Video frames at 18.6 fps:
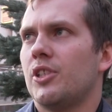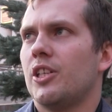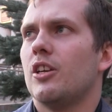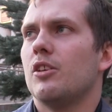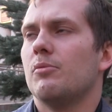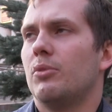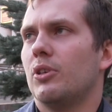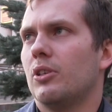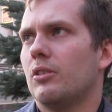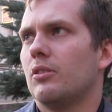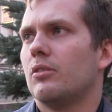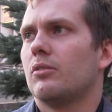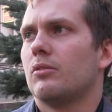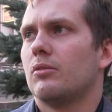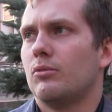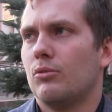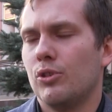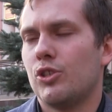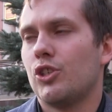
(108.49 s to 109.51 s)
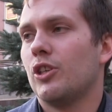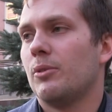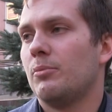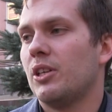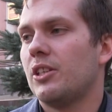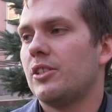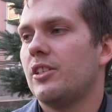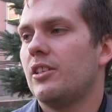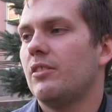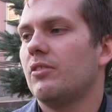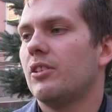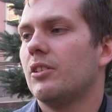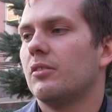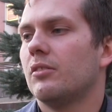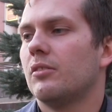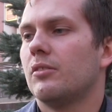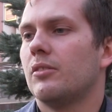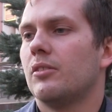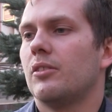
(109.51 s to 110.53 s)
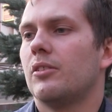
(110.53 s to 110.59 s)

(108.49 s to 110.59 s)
деле был очень объективен.